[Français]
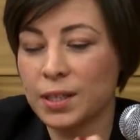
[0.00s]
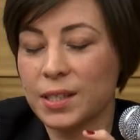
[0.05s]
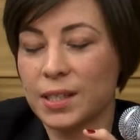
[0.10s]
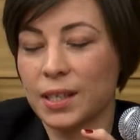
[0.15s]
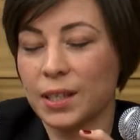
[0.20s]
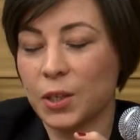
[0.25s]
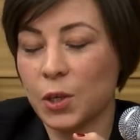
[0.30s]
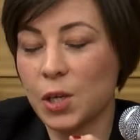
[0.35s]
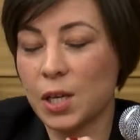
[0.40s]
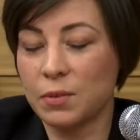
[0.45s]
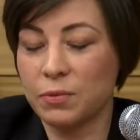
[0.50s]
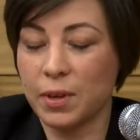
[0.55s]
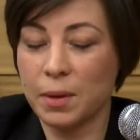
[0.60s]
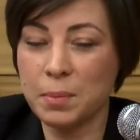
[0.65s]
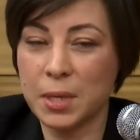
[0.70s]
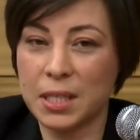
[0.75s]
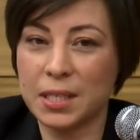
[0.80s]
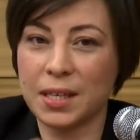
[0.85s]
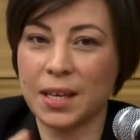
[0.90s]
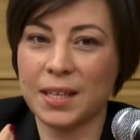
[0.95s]
c'est que les
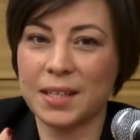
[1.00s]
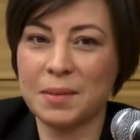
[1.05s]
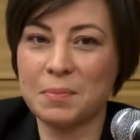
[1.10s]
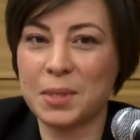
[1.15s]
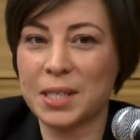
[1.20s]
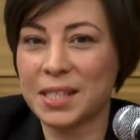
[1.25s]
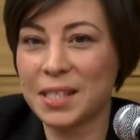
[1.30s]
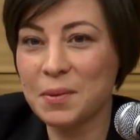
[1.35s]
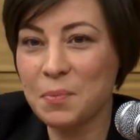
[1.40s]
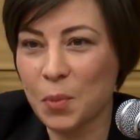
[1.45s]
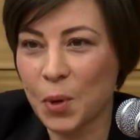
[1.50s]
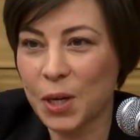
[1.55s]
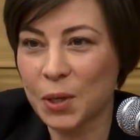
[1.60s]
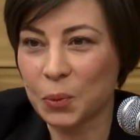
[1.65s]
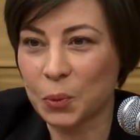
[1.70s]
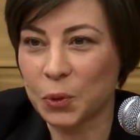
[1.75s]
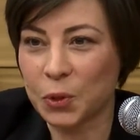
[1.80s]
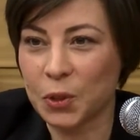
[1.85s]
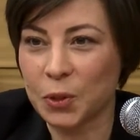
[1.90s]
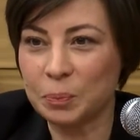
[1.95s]
femmes étaient indemnisées moins
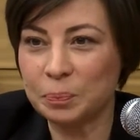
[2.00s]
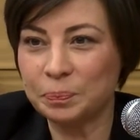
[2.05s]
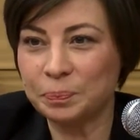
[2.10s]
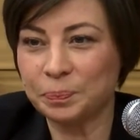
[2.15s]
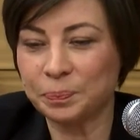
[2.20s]
longtemps.